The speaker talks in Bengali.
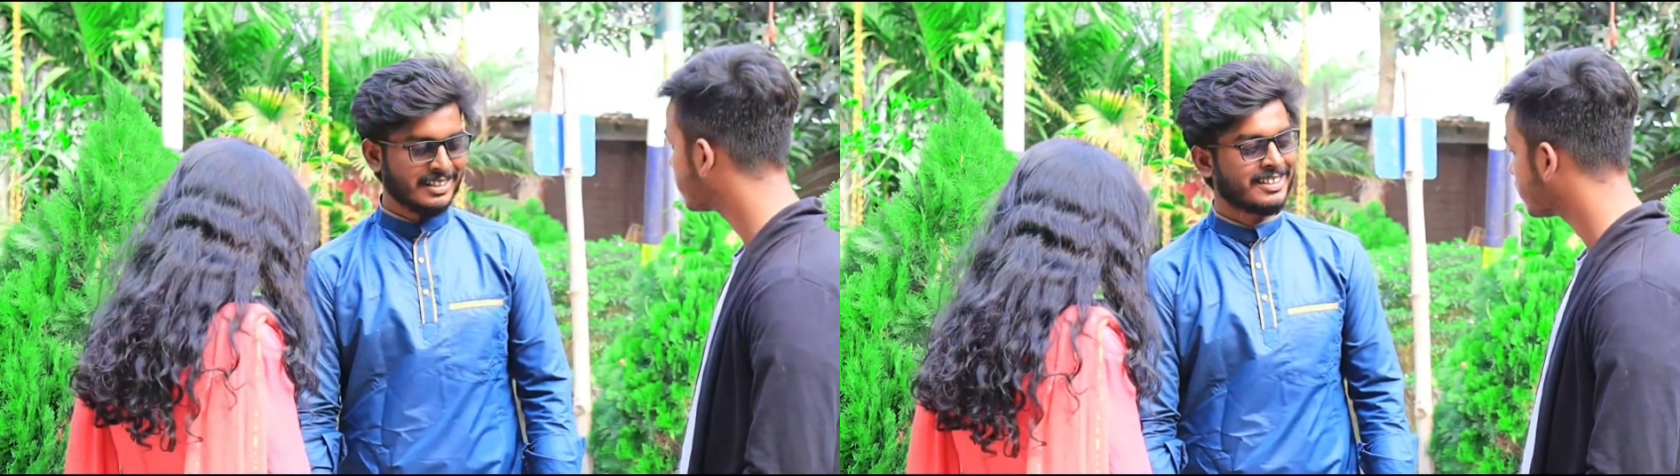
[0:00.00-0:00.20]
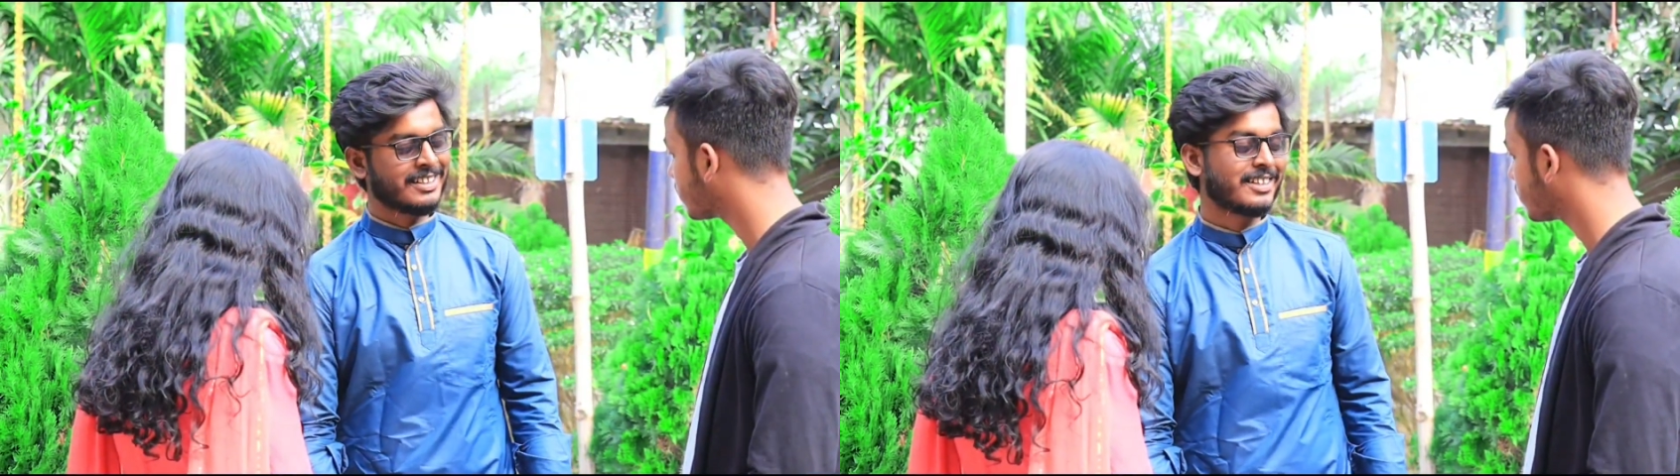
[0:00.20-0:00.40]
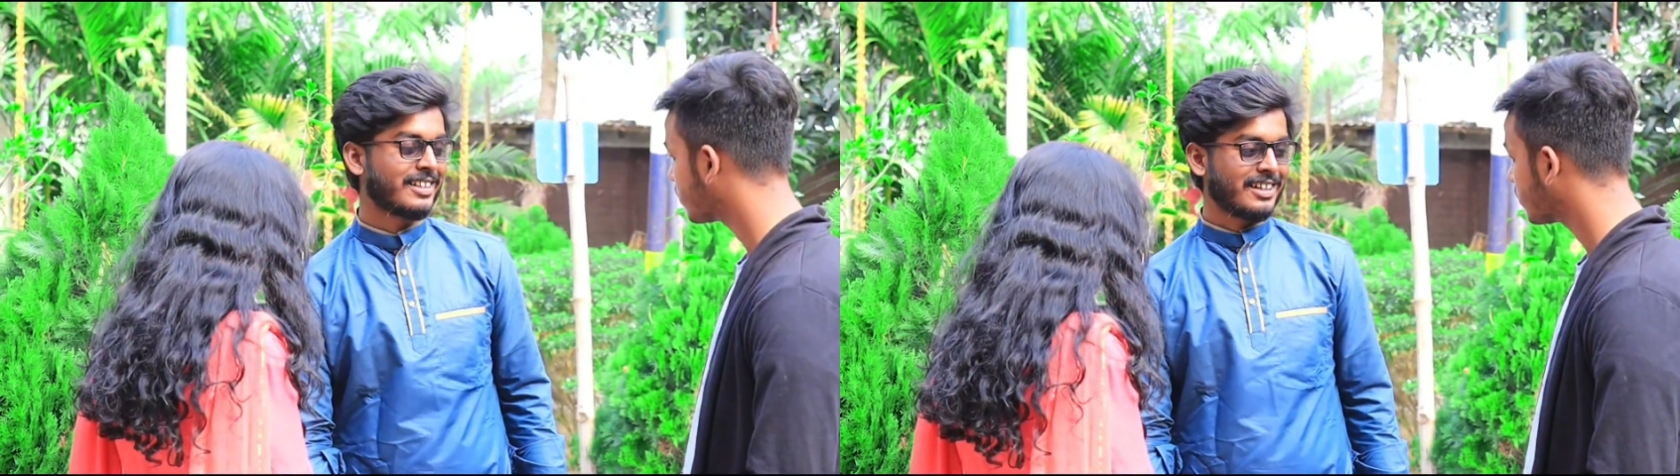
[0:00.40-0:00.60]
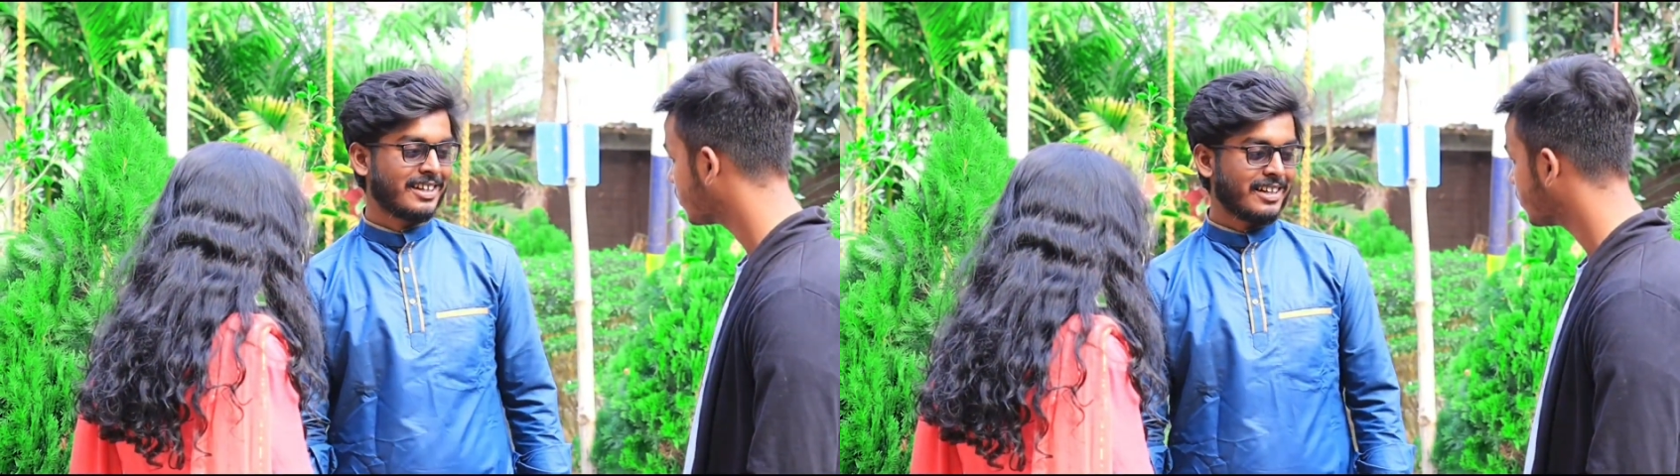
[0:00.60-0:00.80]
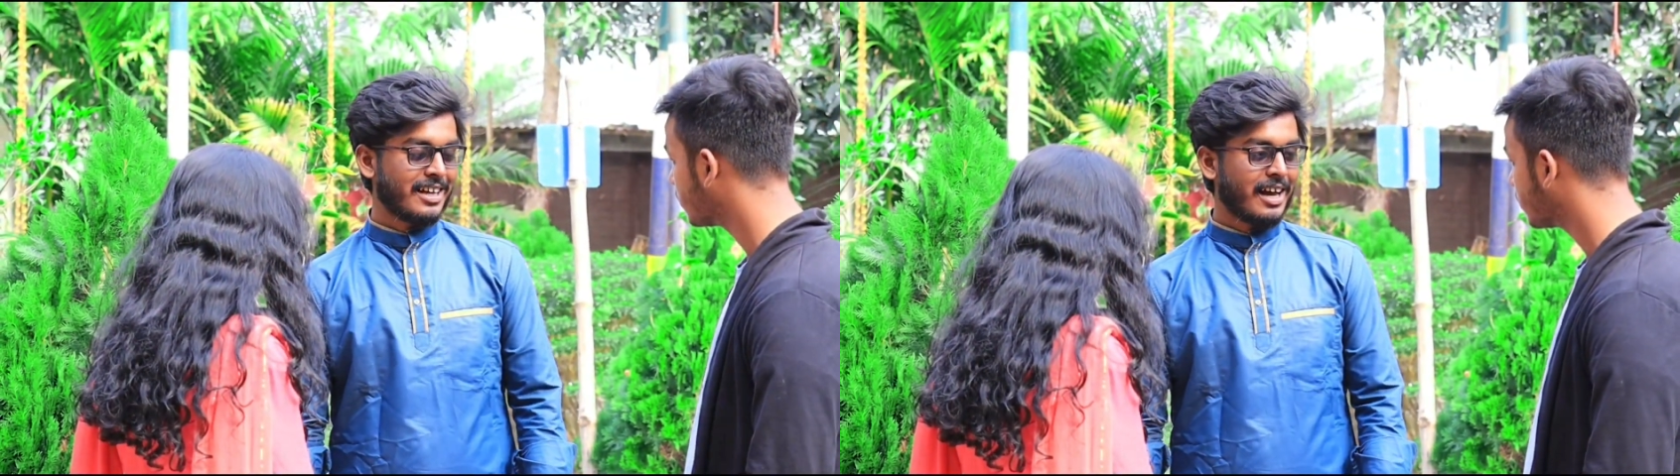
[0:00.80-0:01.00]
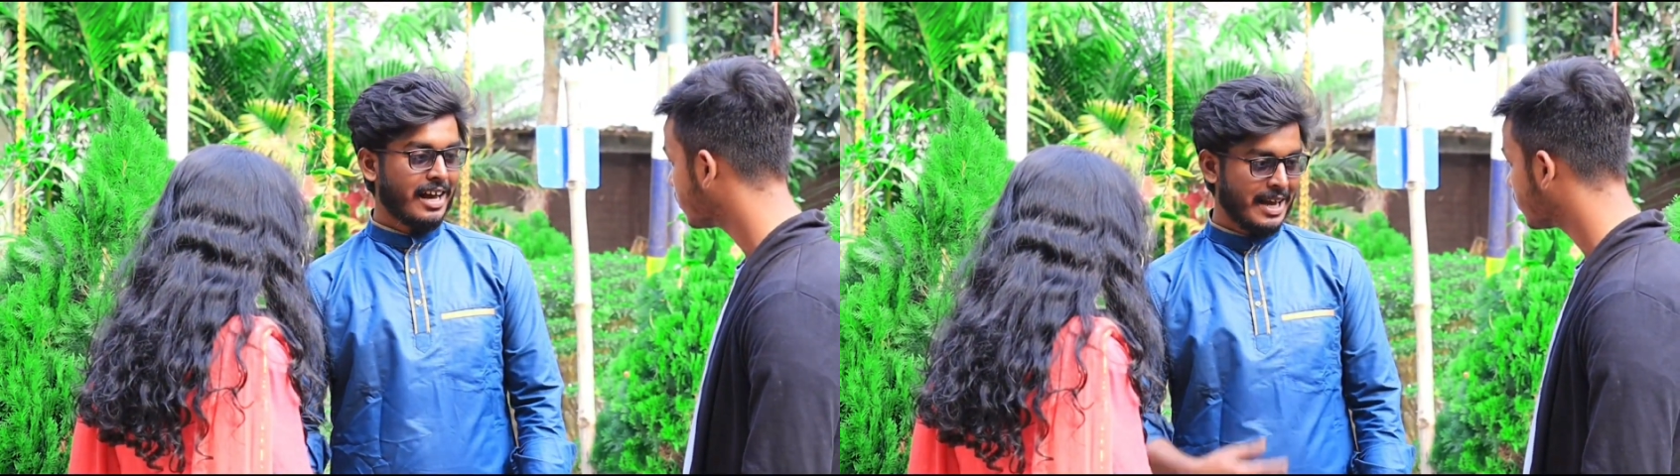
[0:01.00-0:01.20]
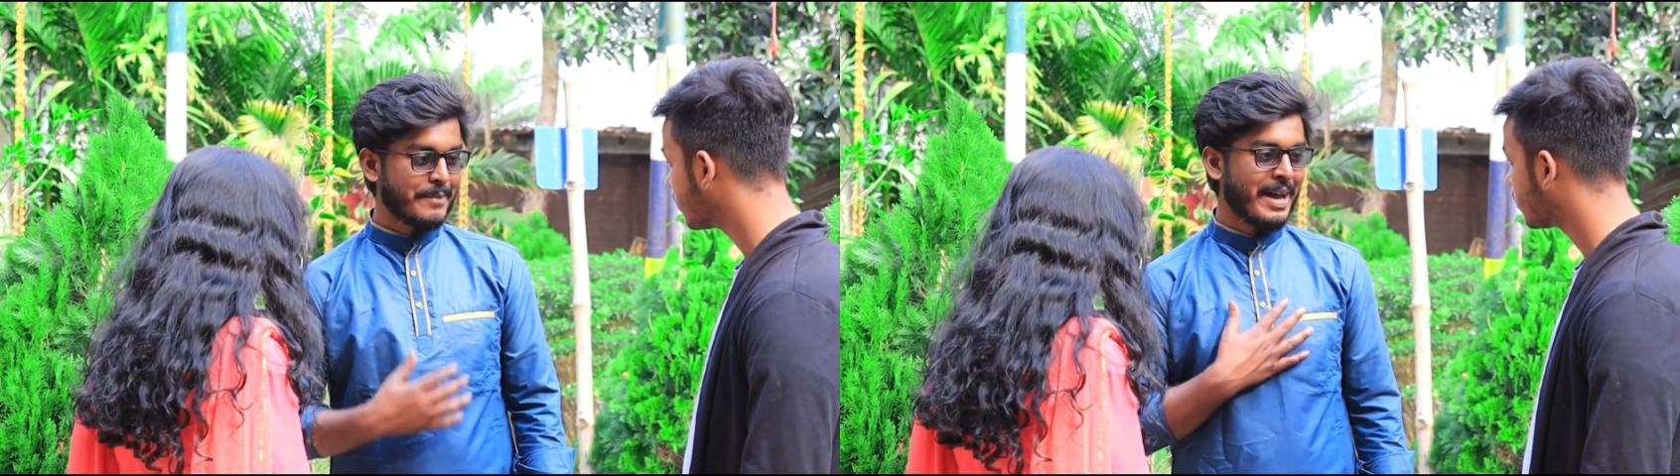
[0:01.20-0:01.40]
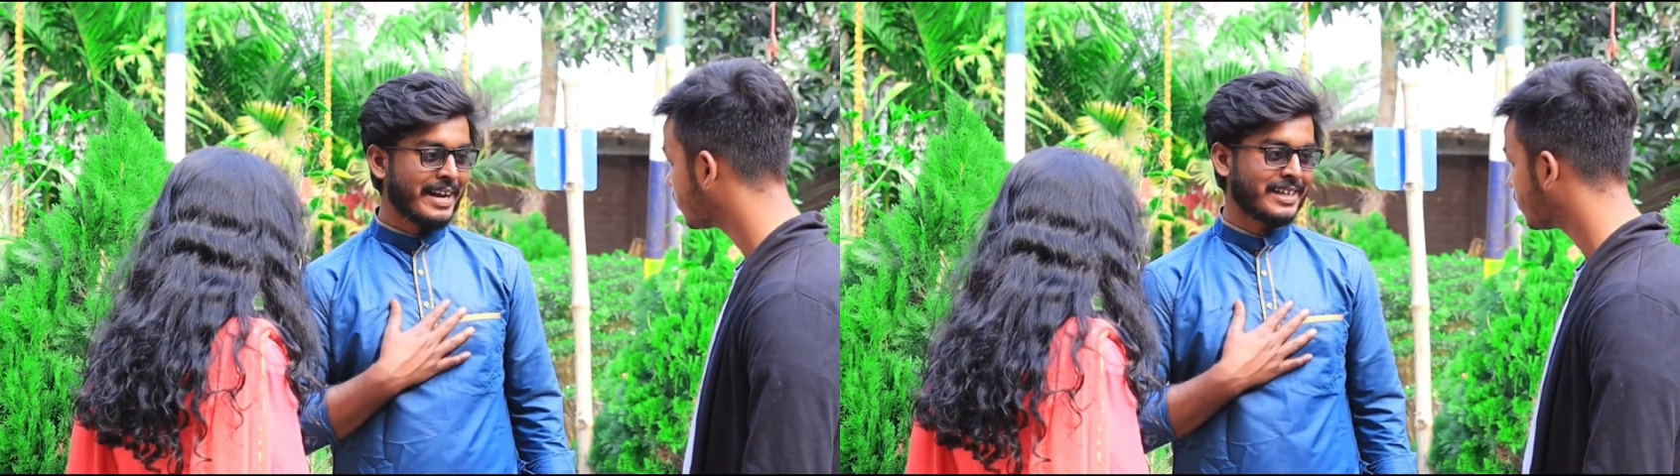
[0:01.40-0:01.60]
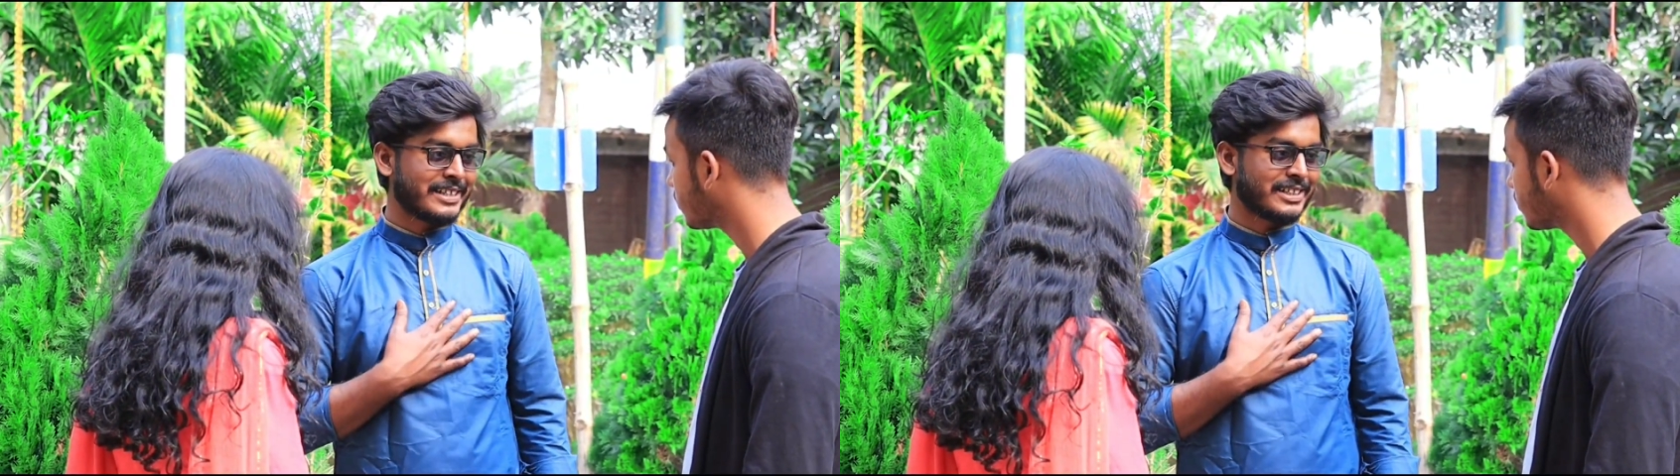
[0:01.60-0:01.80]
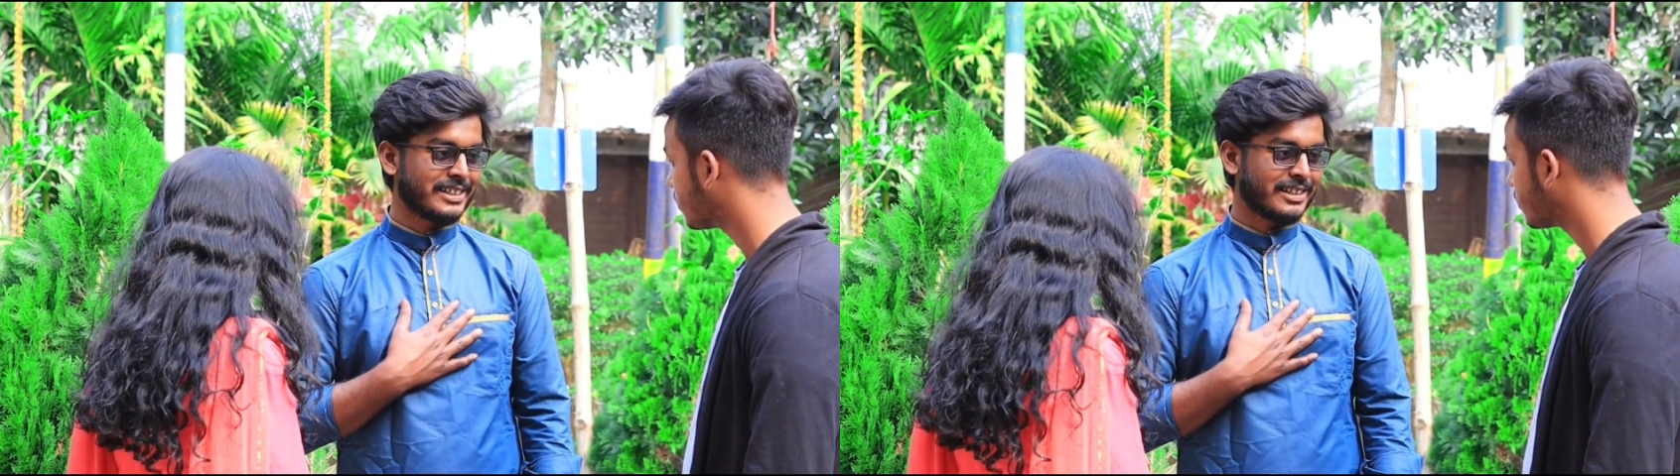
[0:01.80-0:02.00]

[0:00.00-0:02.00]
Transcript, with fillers: হ্যাঁ, হ্যাঁ, আই এম ম্যারেড